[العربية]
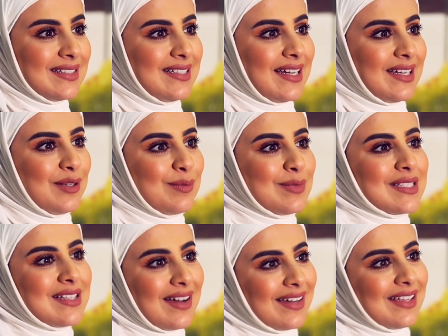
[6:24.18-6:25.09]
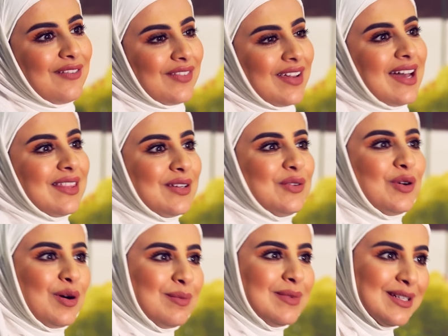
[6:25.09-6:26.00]
يعني المصداقيه في هذا
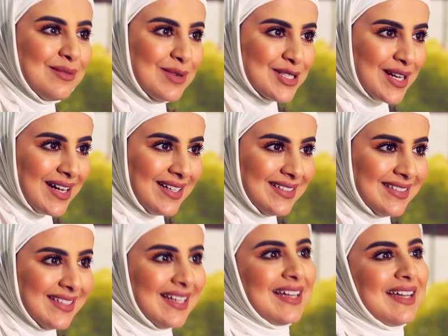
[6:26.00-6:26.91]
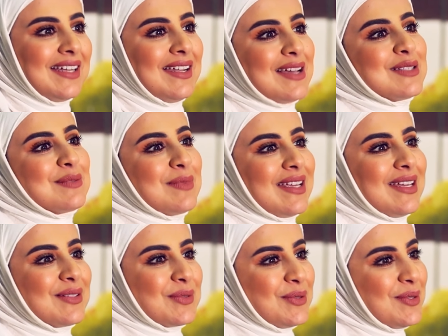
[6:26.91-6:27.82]
النوع من المشاهد لازم ان
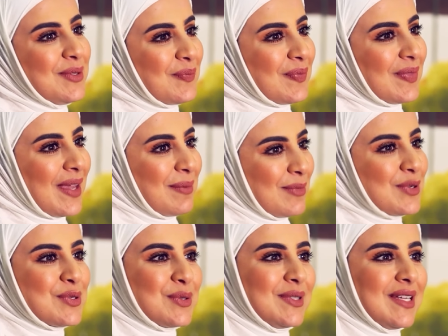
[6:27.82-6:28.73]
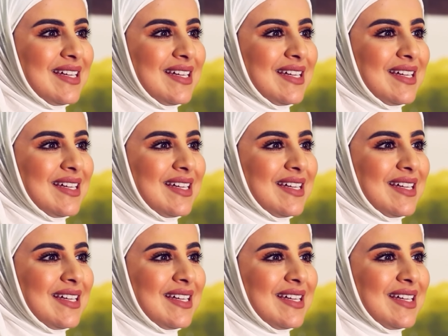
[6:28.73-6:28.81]
هي تكون موجوده،